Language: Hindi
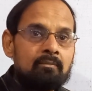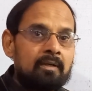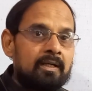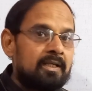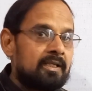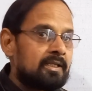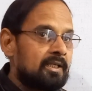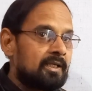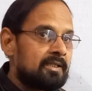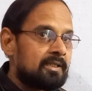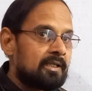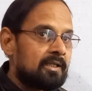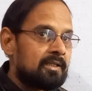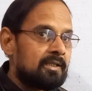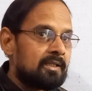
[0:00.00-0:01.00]
मैंने क्या
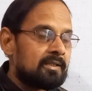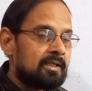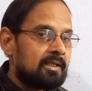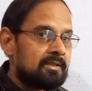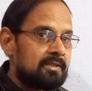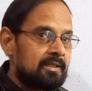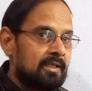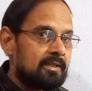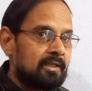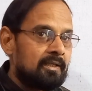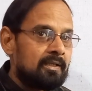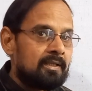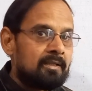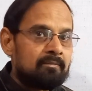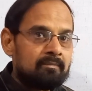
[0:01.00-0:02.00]
निकाल लिया था याद
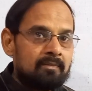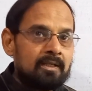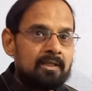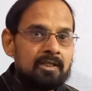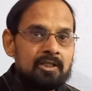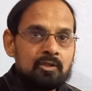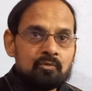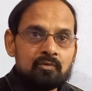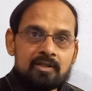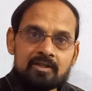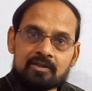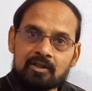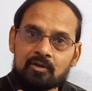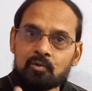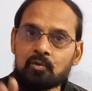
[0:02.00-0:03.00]
है मैंने
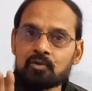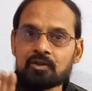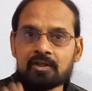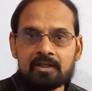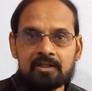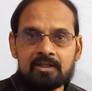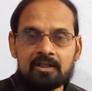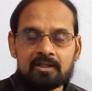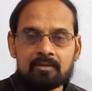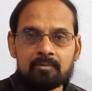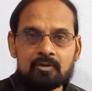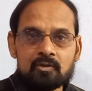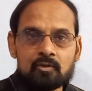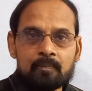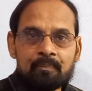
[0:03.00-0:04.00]
न्यूक्लियस की खोज कर दिया था
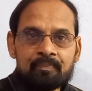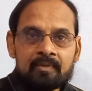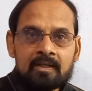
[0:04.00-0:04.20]
बच्चों